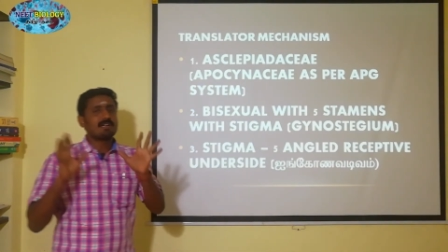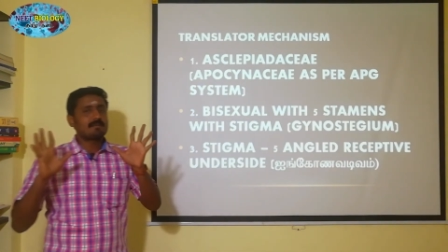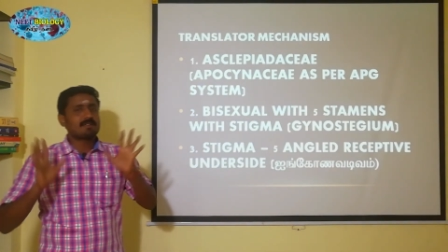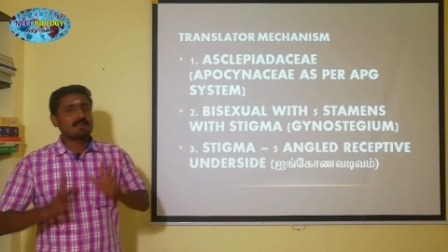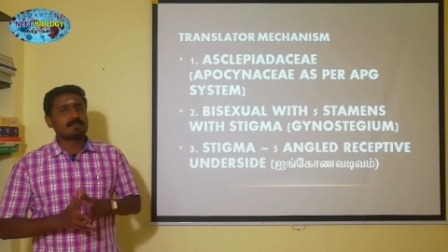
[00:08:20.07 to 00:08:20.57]

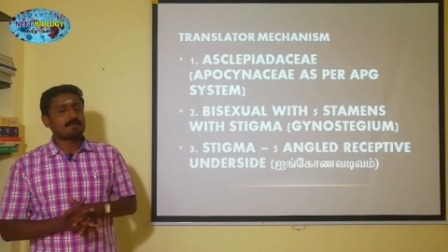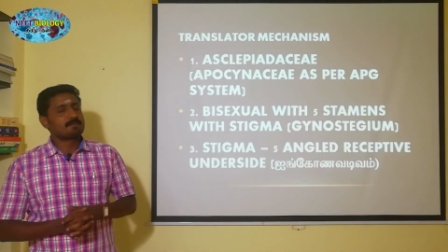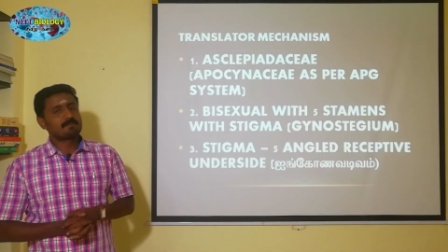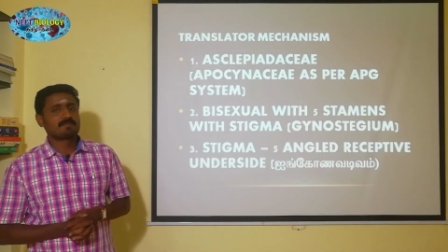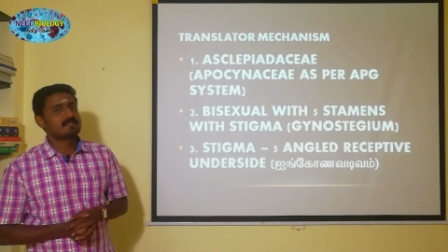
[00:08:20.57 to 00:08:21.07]
அப்படின்னு எழுதணும்
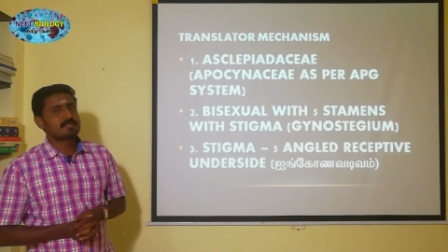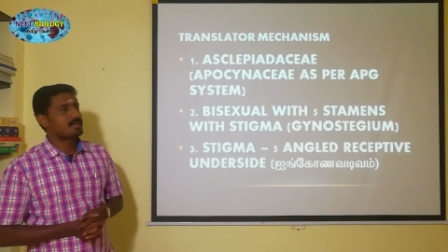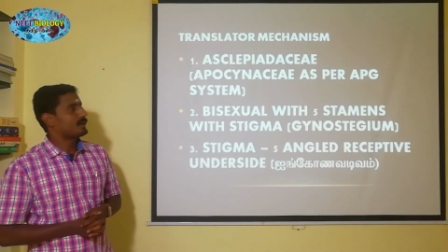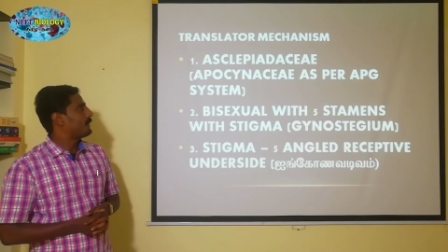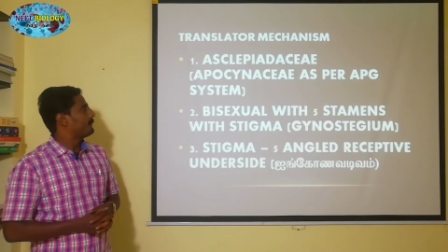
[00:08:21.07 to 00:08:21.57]

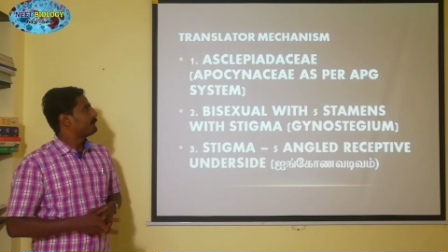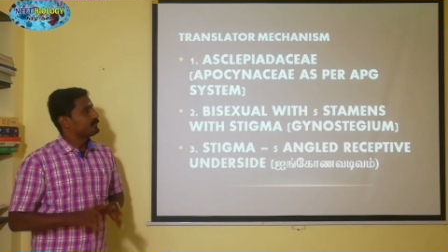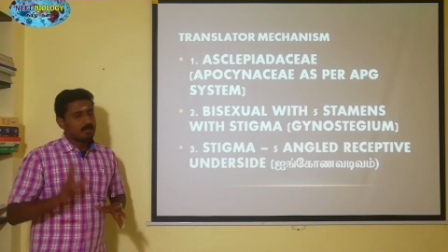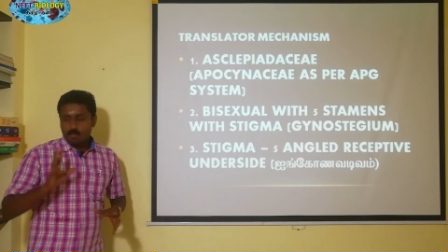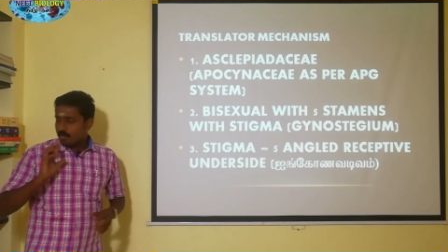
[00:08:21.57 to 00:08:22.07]
சரிங்களா
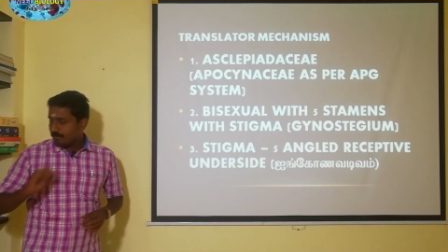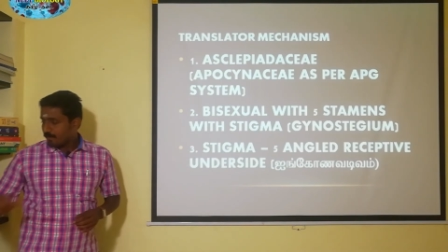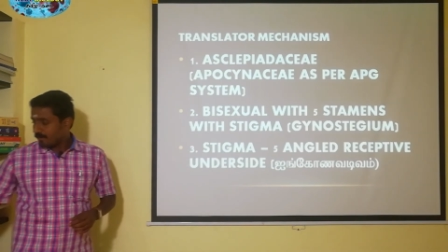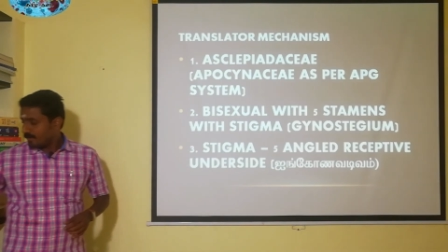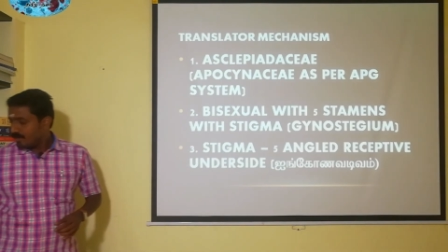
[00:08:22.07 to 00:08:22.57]
ஓகே
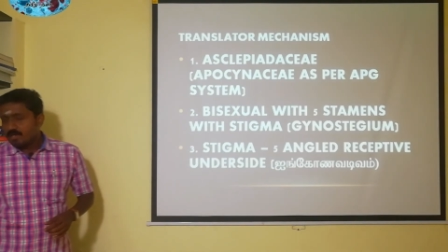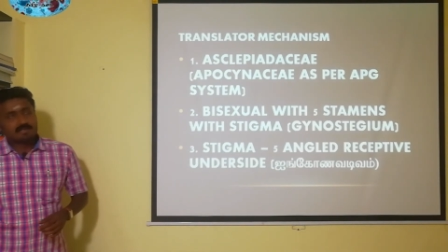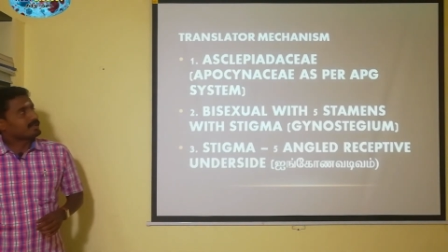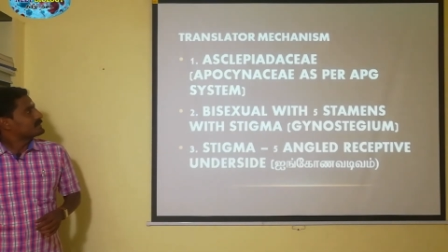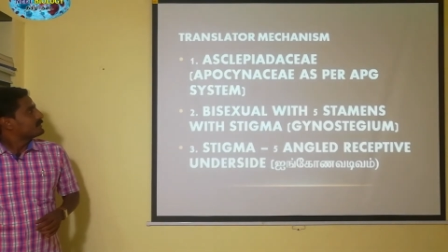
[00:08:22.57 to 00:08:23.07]
ஃபைன் நெக்ஸ்ட்